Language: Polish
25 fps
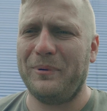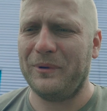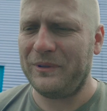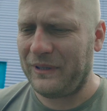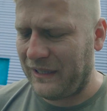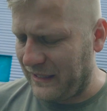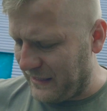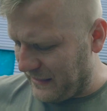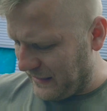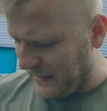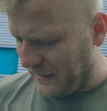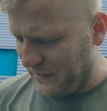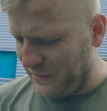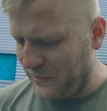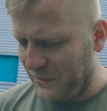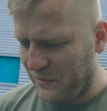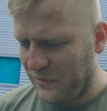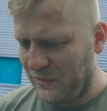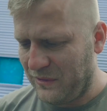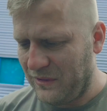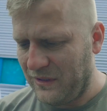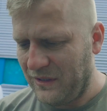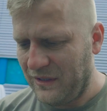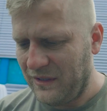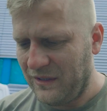po
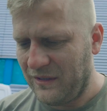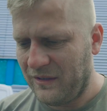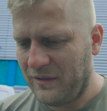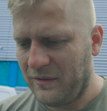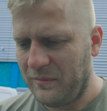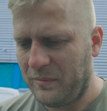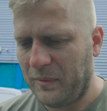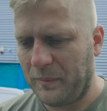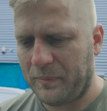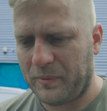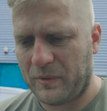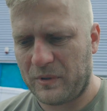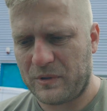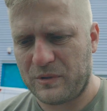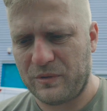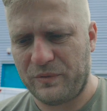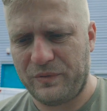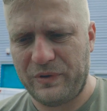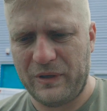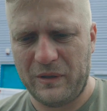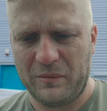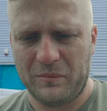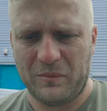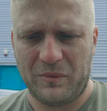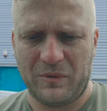nagraniu po prostu
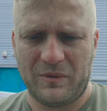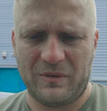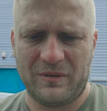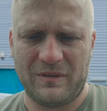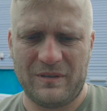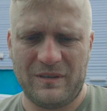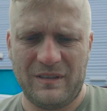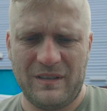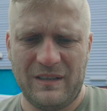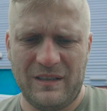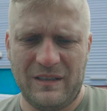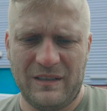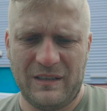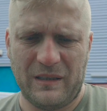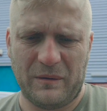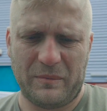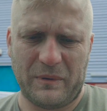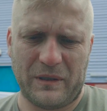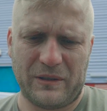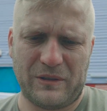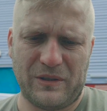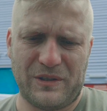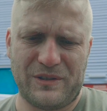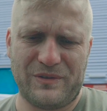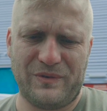filmu.
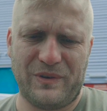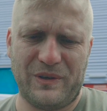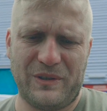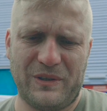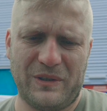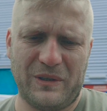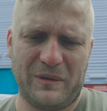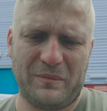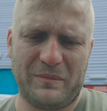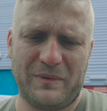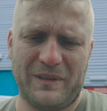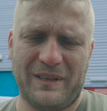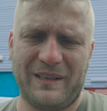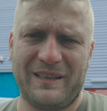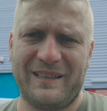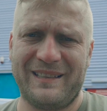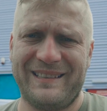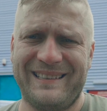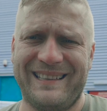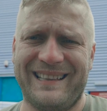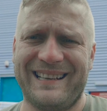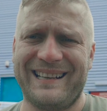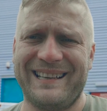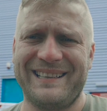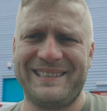Dobra, ktoś dzwoni do mnie.
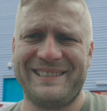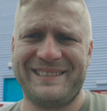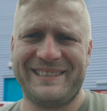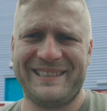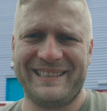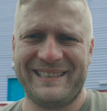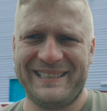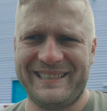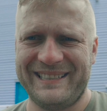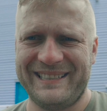Na razie.